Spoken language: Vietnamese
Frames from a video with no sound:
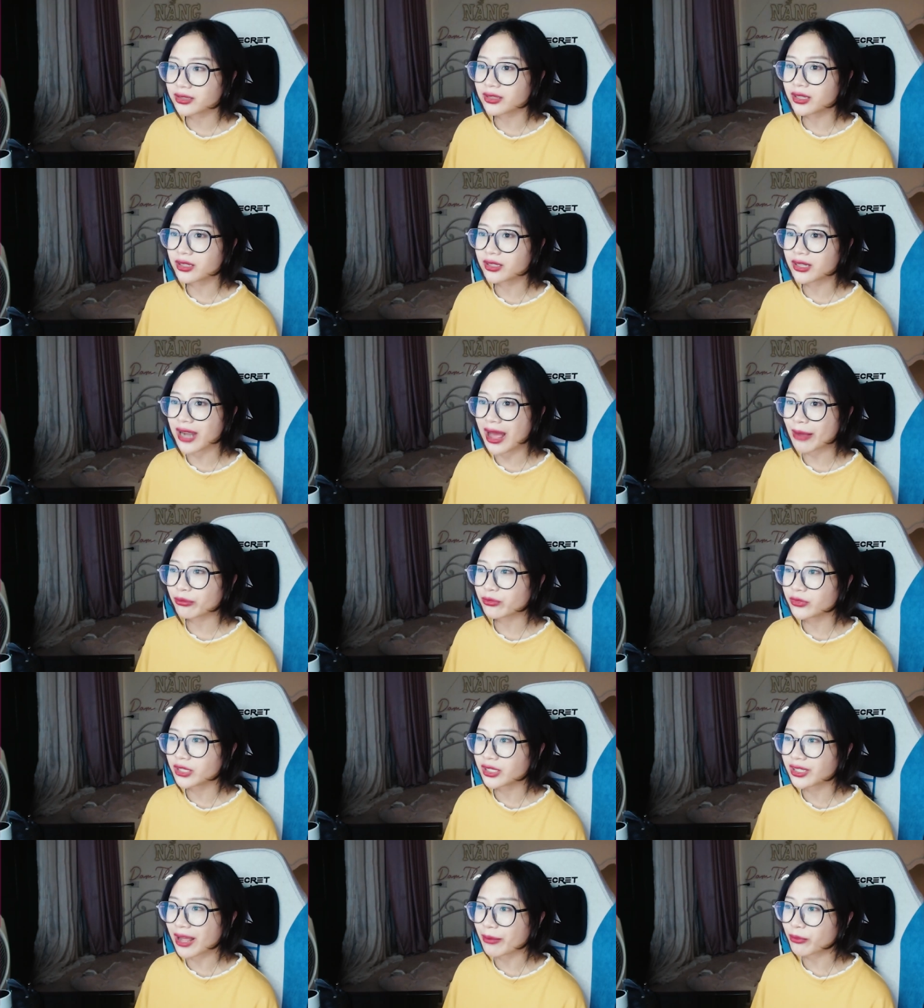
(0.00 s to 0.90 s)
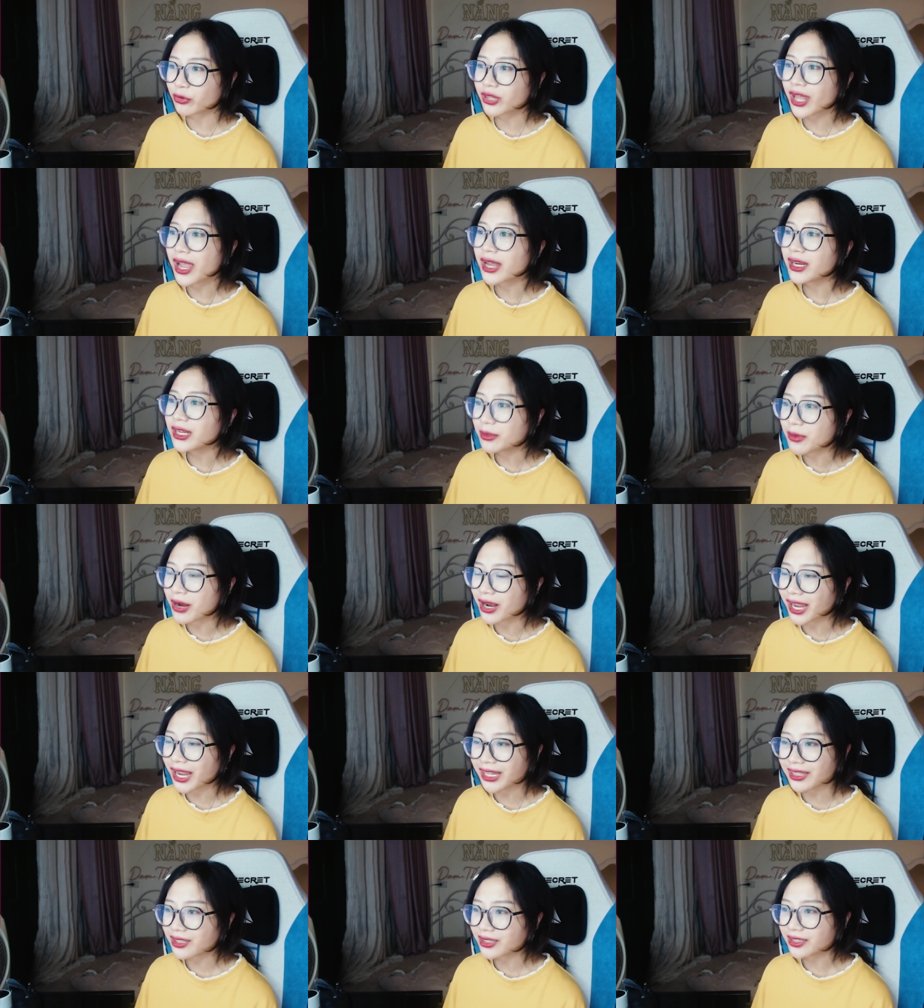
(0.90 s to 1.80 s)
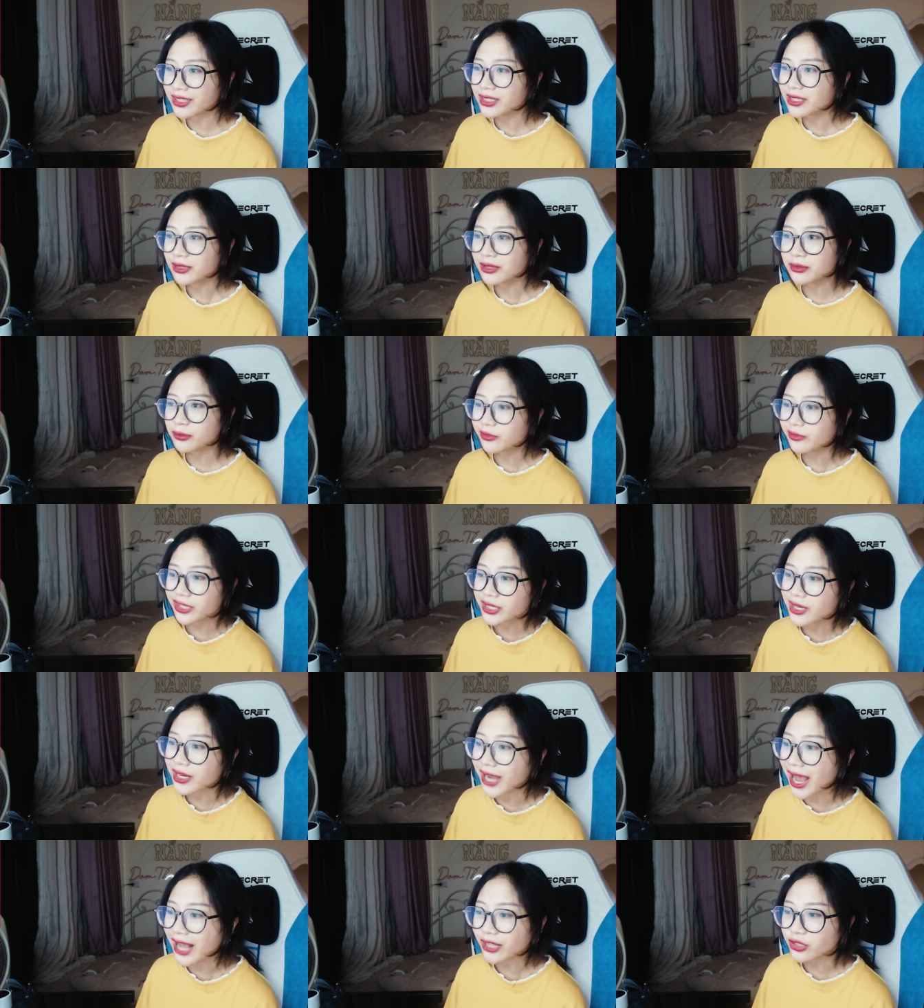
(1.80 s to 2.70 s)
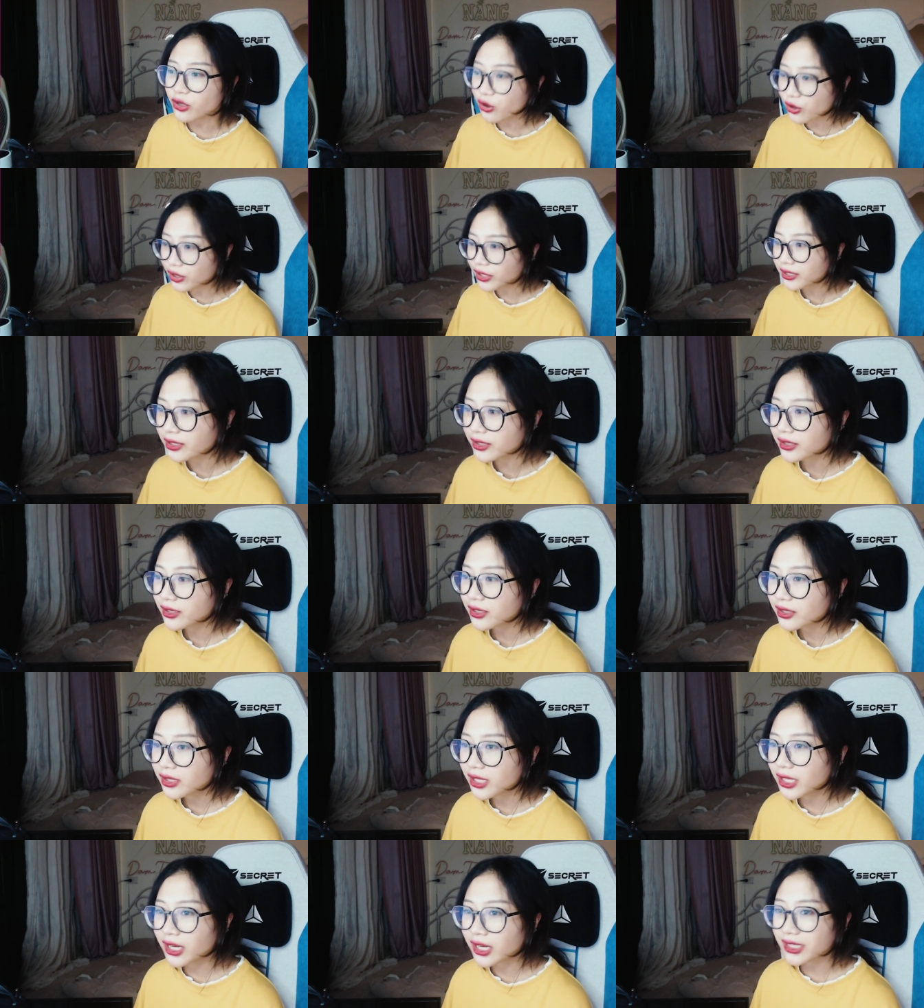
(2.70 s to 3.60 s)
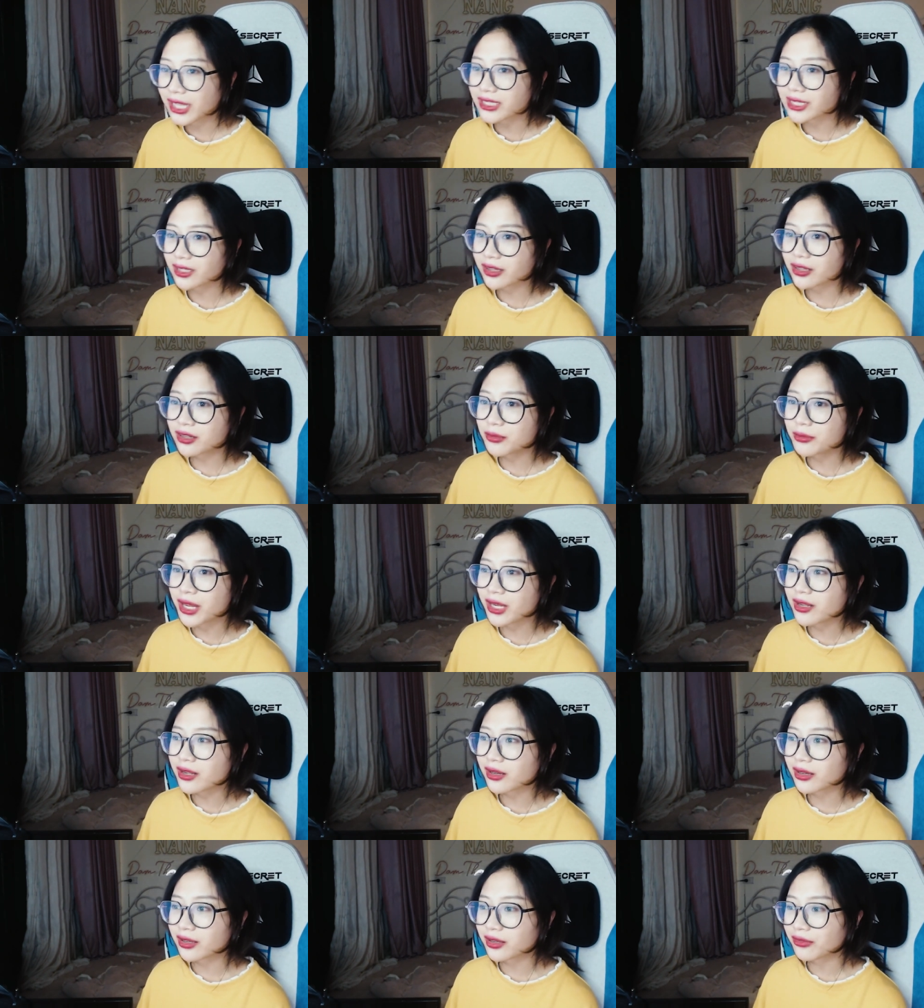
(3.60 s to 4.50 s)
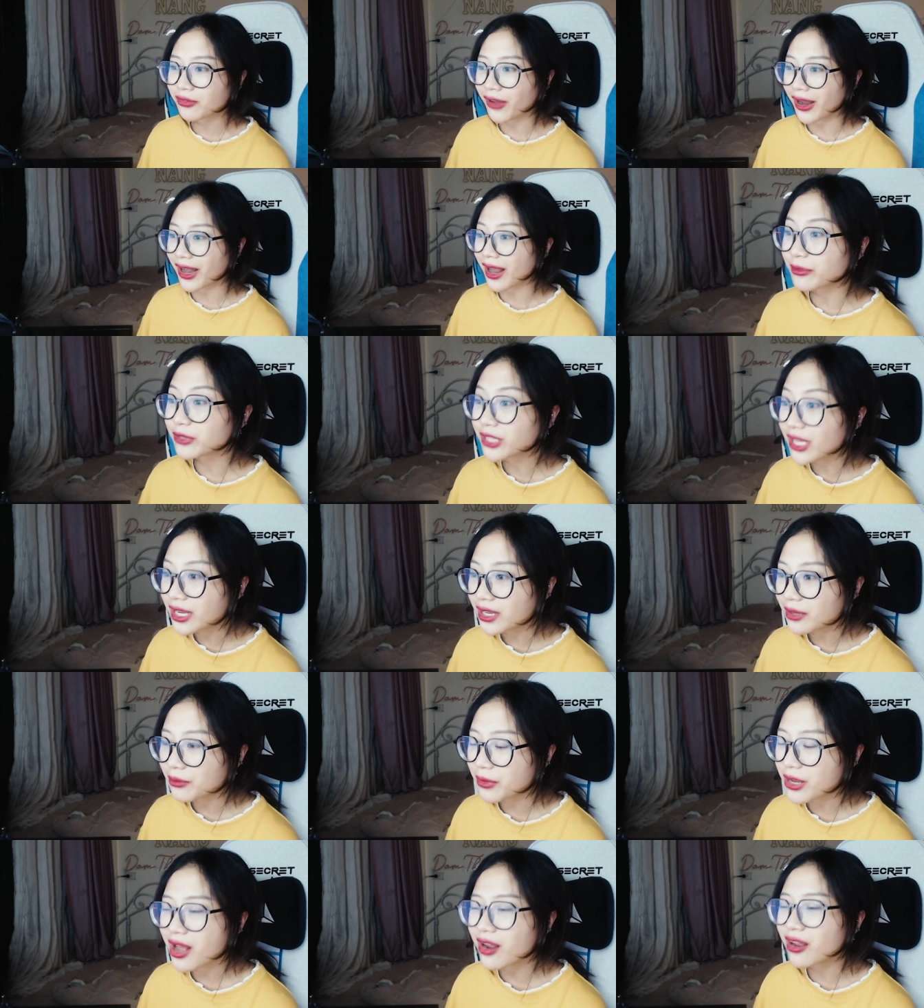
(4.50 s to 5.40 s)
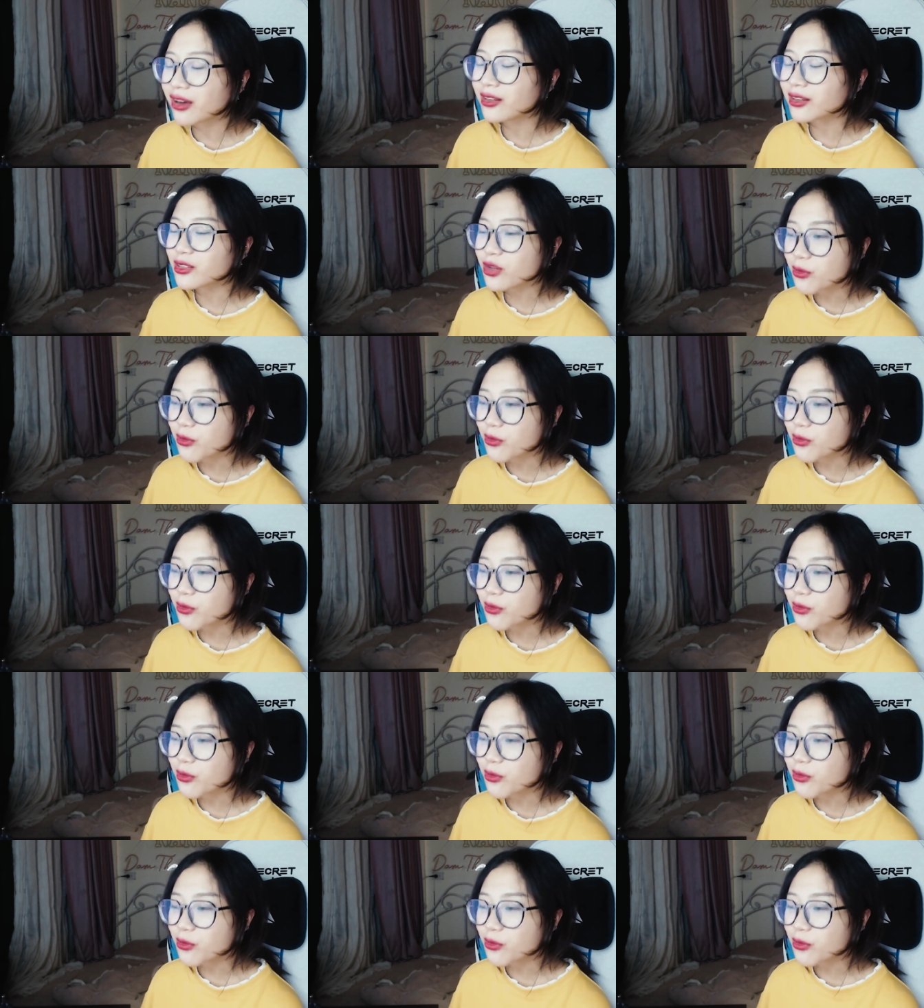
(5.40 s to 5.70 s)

đừng làm đừng làm nó tệ đi bằng cách là đi với người khác thôi thì người ta sẽ tự biết được ờ, phải làm gì bây giờ lớn rồi